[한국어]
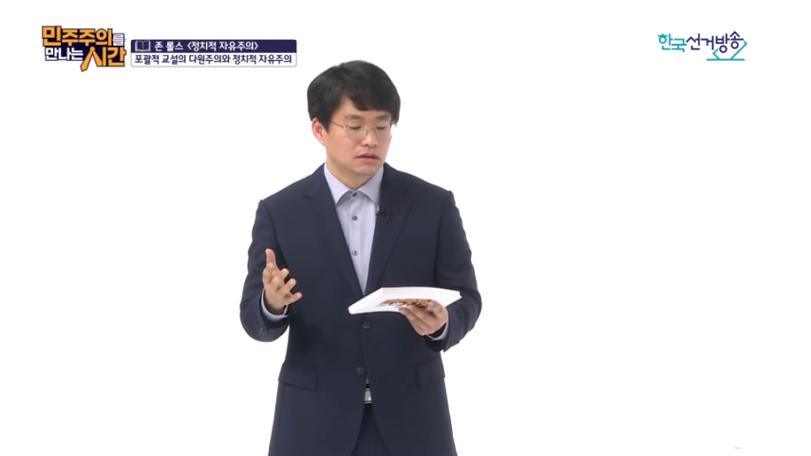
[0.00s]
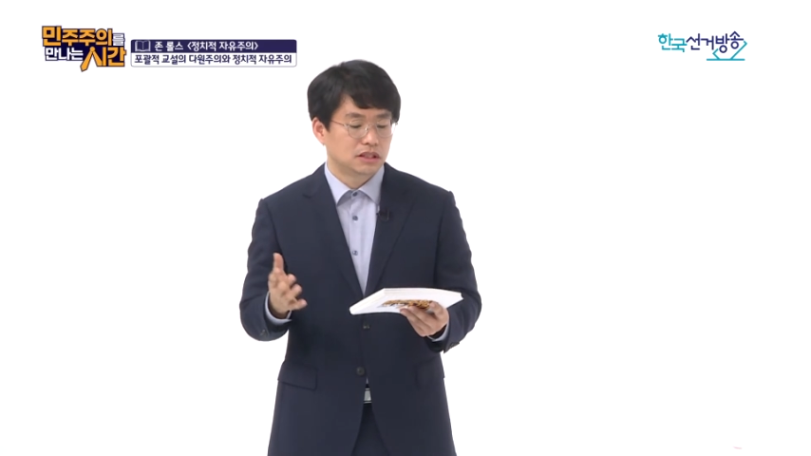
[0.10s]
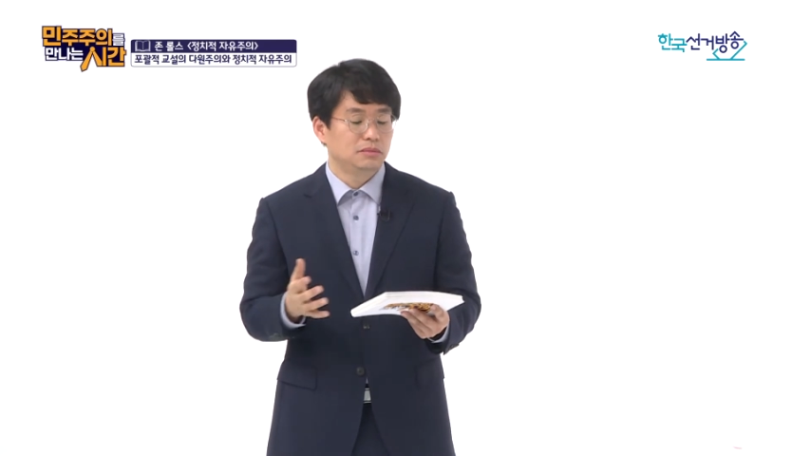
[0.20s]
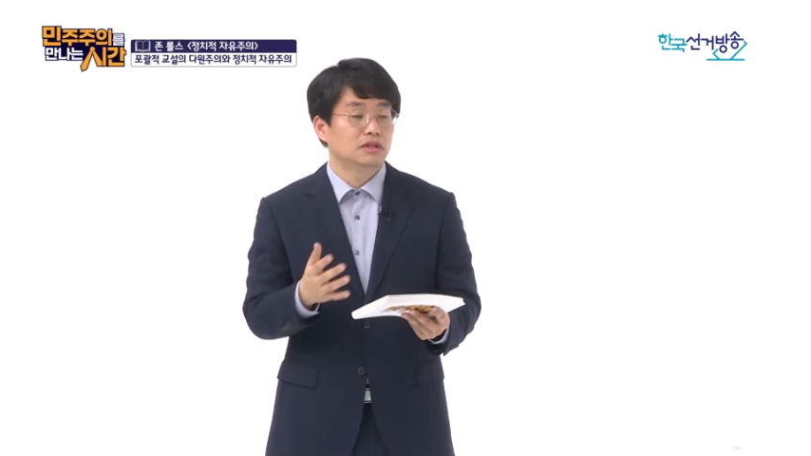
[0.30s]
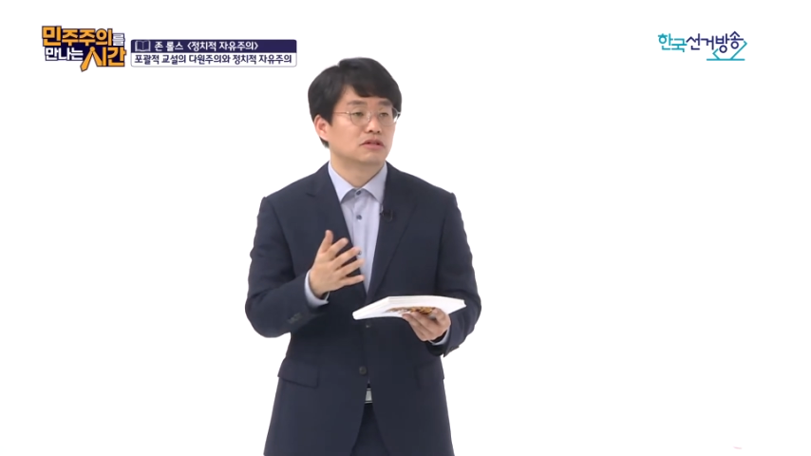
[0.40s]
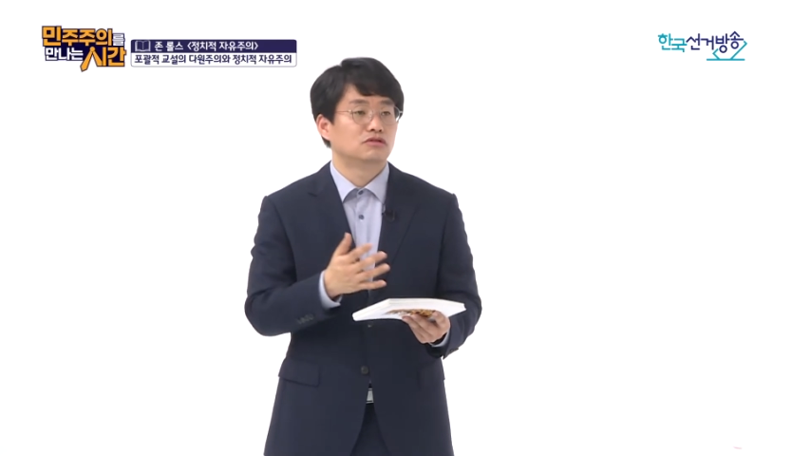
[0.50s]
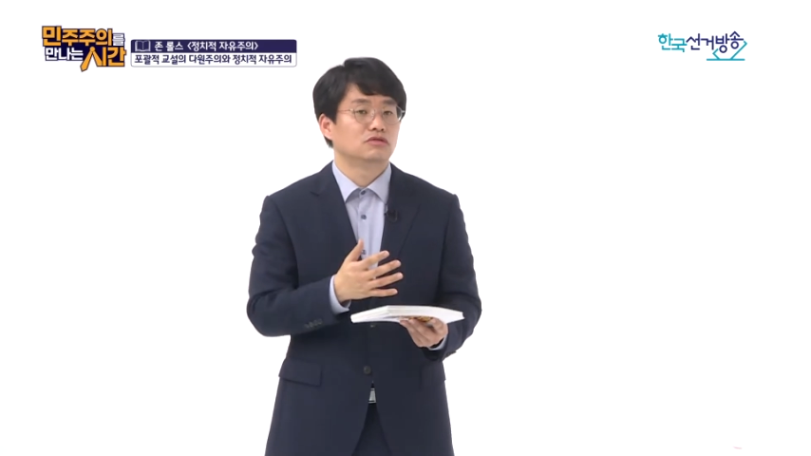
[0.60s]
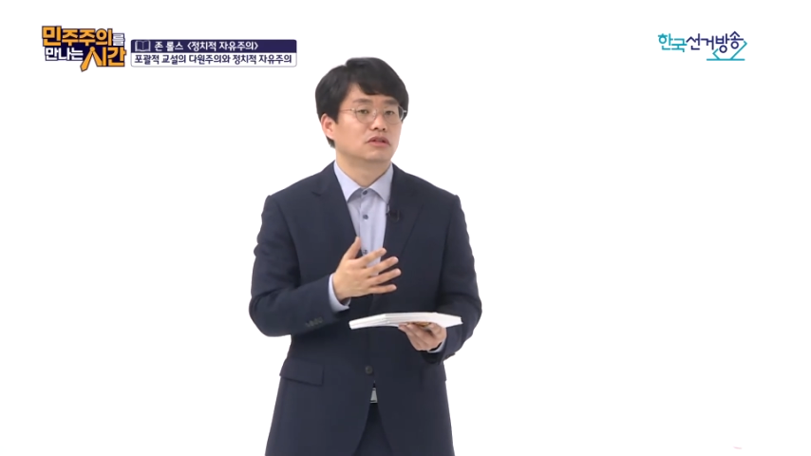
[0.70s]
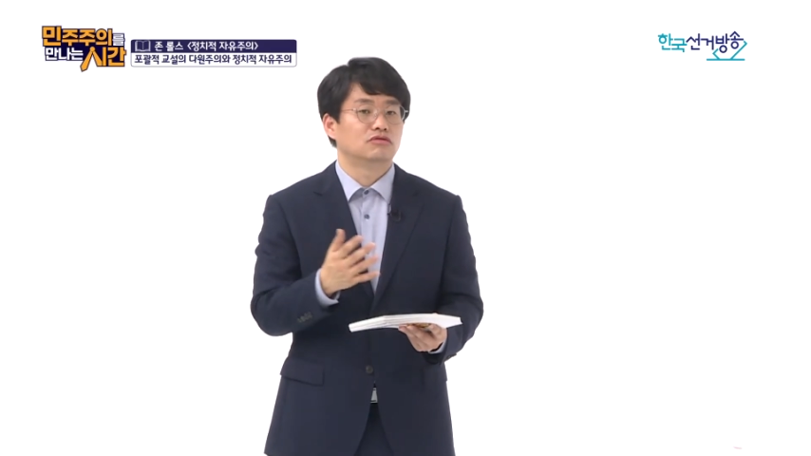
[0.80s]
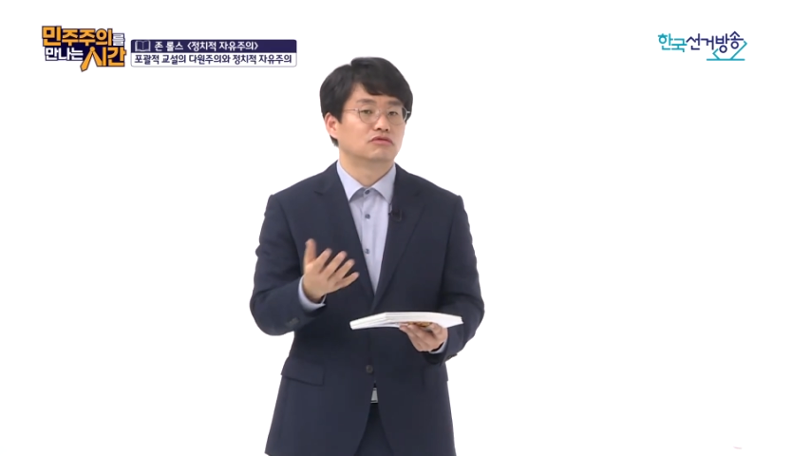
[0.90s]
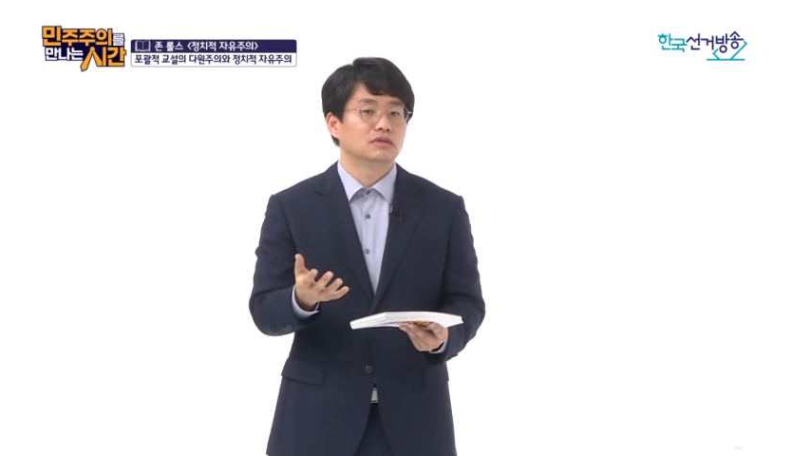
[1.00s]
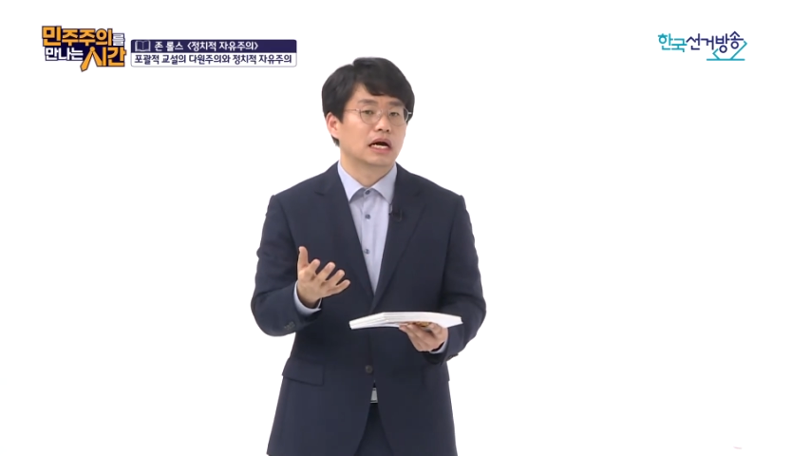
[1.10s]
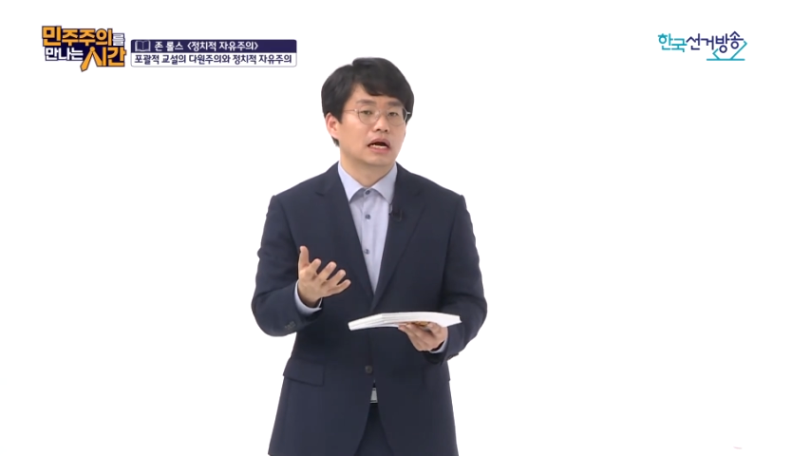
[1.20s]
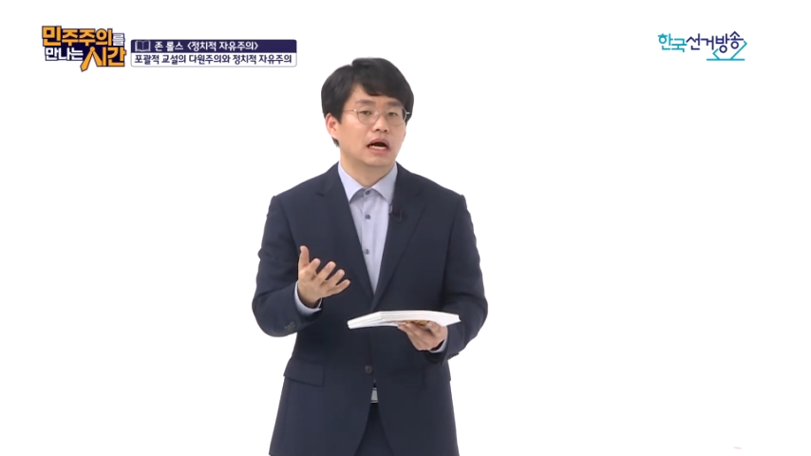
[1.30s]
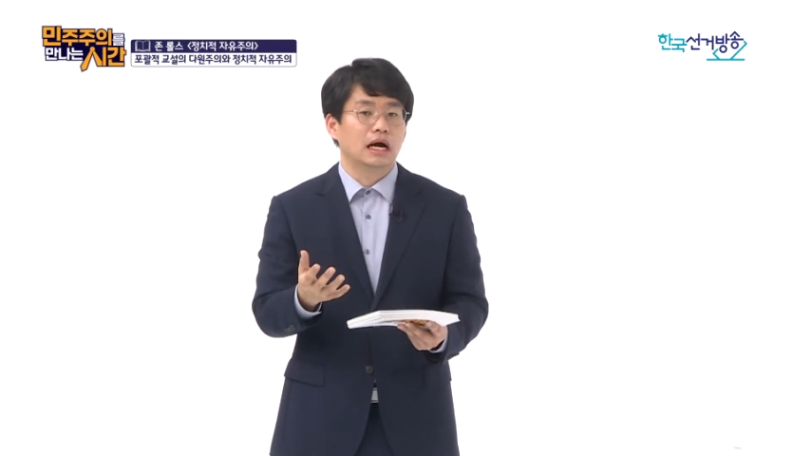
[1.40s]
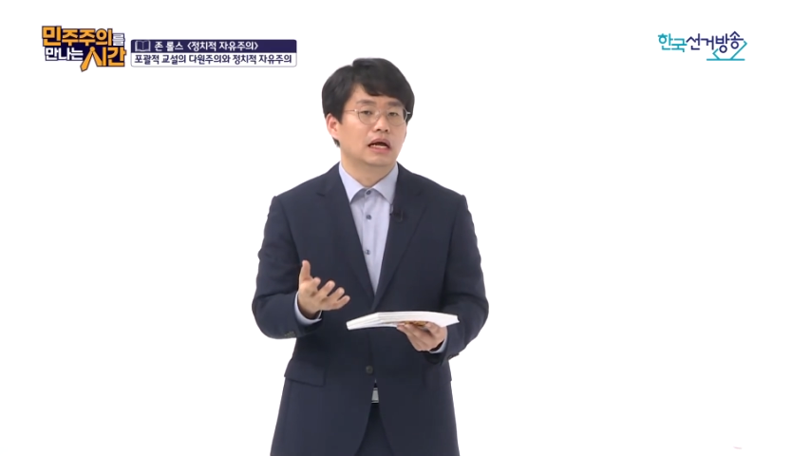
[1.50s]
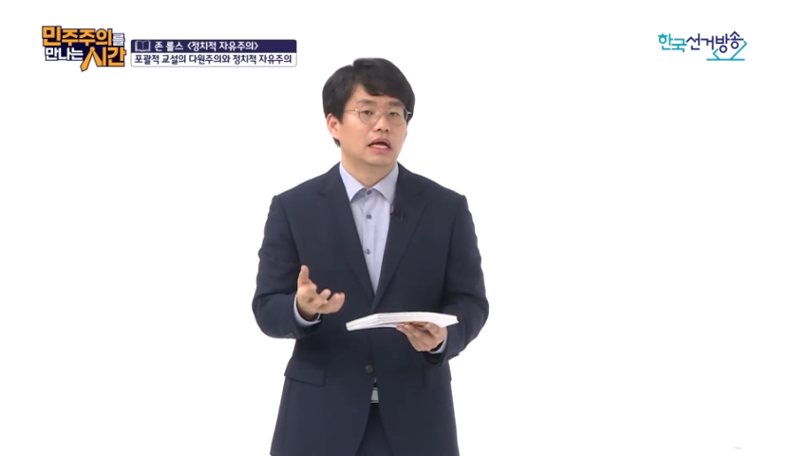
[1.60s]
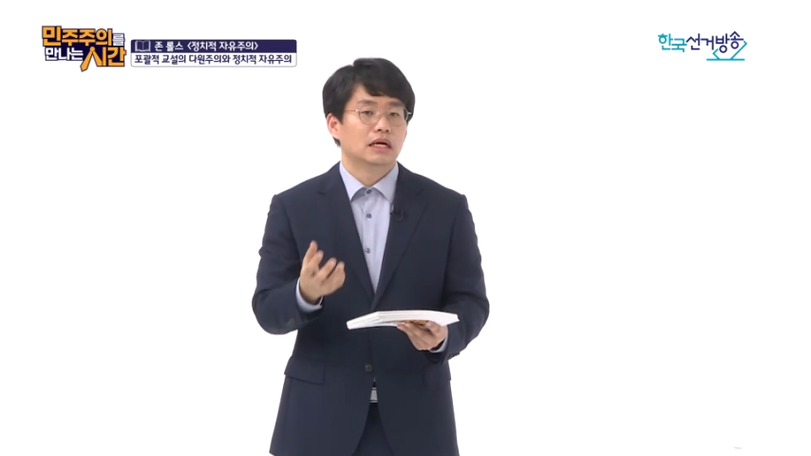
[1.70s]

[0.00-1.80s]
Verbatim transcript: 시민들 중에 누군가가